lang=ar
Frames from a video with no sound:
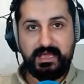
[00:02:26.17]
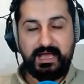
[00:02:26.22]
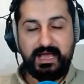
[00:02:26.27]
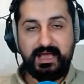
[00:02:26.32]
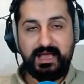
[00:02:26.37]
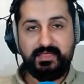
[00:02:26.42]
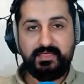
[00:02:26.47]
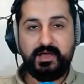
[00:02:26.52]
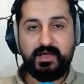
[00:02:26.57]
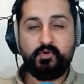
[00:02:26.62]

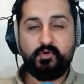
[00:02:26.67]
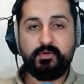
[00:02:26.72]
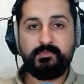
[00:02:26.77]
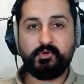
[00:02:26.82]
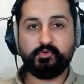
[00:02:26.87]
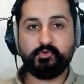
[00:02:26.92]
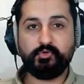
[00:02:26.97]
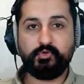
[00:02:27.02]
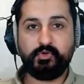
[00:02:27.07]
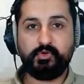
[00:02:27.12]
هذا هو
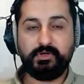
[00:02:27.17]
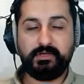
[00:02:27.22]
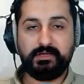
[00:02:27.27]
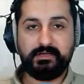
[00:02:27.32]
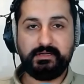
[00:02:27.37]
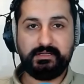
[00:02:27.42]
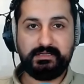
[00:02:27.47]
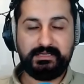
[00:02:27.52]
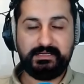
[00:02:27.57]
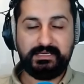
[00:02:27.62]
موضوع
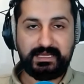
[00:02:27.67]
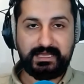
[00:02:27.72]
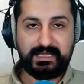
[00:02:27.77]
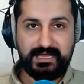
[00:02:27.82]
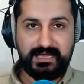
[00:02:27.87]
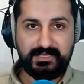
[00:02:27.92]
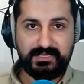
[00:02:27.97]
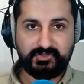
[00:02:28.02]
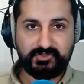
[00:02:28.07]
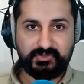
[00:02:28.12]

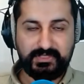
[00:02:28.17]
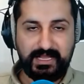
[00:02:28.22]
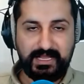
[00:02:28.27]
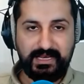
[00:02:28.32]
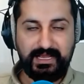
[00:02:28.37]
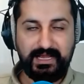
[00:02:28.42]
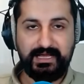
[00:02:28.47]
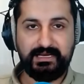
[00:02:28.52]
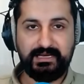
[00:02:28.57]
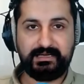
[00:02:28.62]
نقاشنا
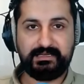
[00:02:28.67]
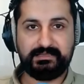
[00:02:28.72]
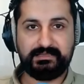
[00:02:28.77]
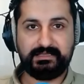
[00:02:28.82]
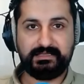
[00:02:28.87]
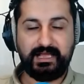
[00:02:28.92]
لحلقة